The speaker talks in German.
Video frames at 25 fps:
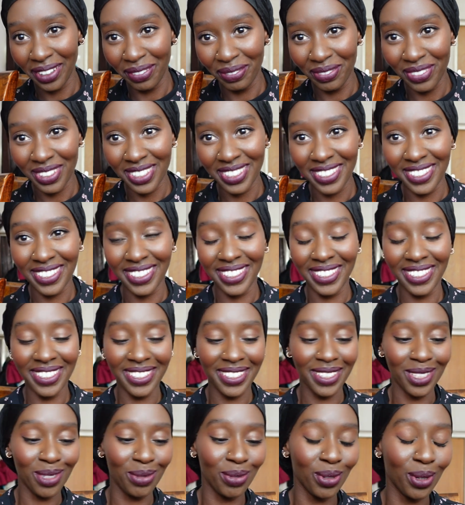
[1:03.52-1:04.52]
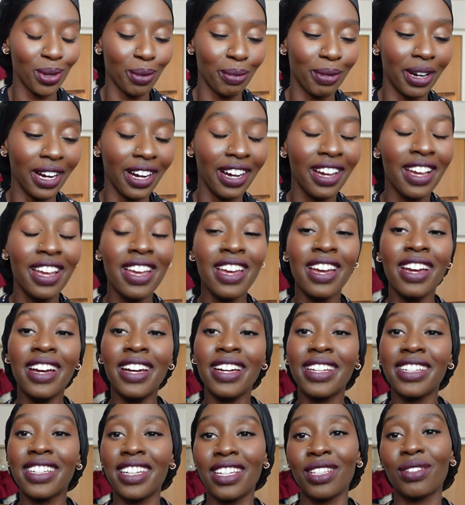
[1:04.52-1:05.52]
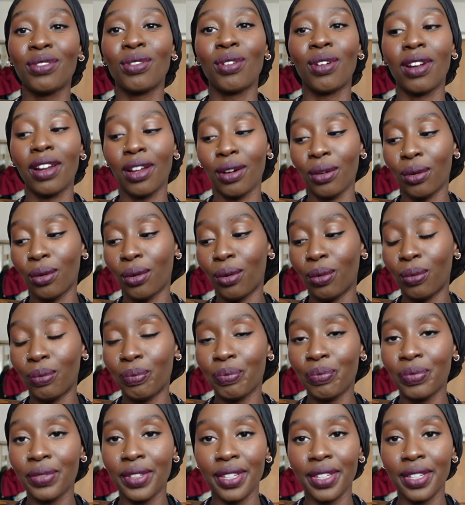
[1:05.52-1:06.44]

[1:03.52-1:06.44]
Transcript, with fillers: habe, dass ich dieses Video mache. Der ist von Lancôme.